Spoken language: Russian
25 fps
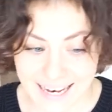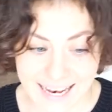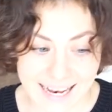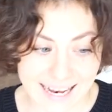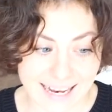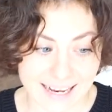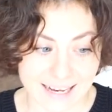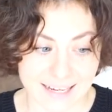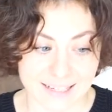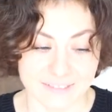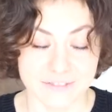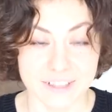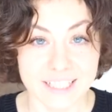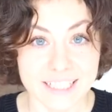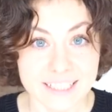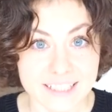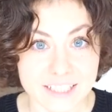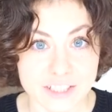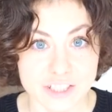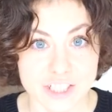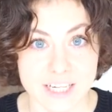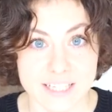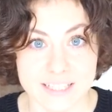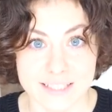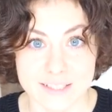а в
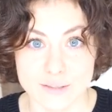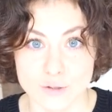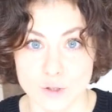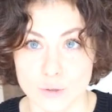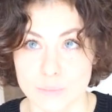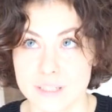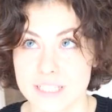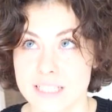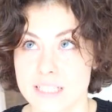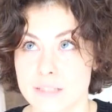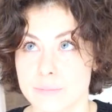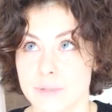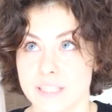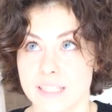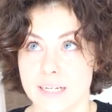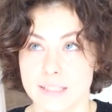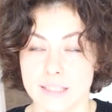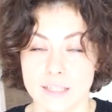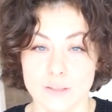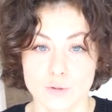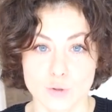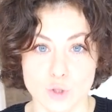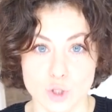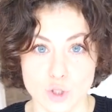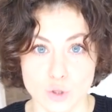этой части дома, несмотря
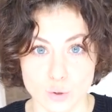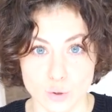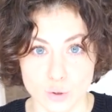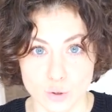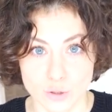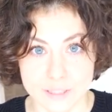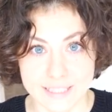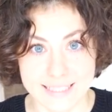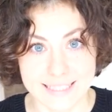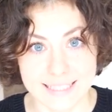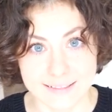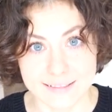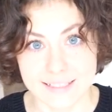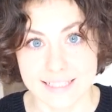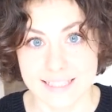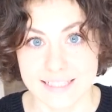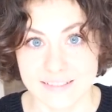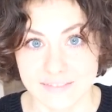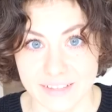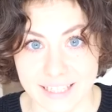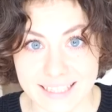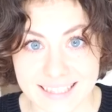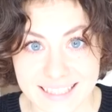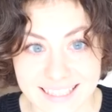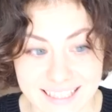на то, что стены
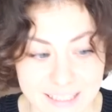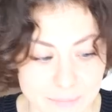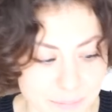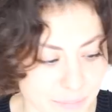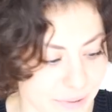светлые,